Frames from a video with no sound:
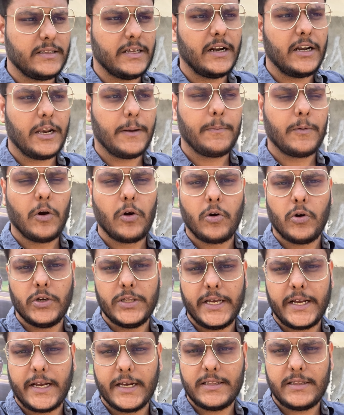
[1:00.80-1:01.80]
हैं ट्रिप को कोई
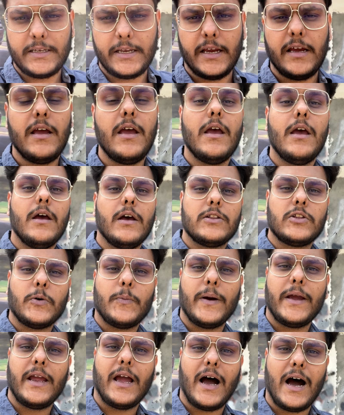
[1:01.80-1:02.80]
दिक्कत नहीं है तो
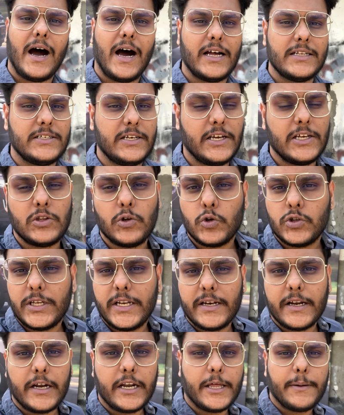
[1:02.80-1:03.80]
भाई आज ये दो तीन
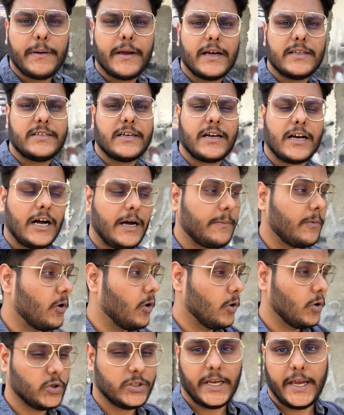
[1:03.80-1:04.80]
घंटे में यहाँ से काम
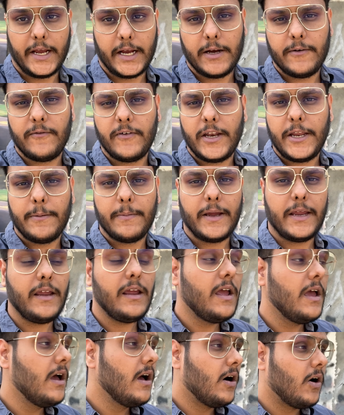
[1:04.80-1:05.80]
हो जाएगा फ्री भाई
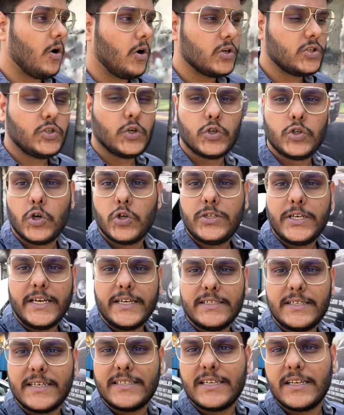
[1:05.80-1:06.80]
और जो जो
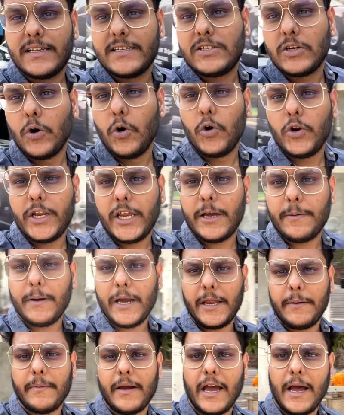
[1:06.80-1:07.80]
चीज़ जैसे जैसे हो रही है
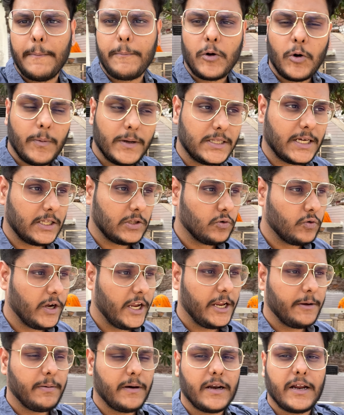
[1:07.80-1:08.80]
भाई मैं आपको बता दूंगा
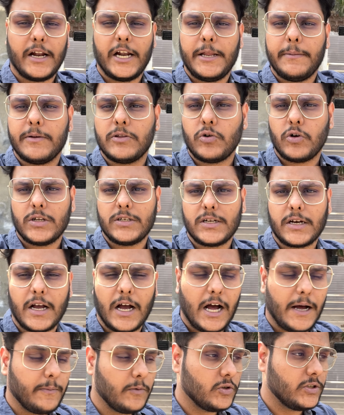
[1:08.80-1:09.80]
एक बार गाड़ी में थोड़ा सा
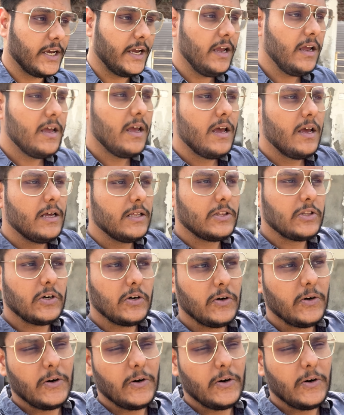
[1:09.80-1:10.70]
काम हो जाए तो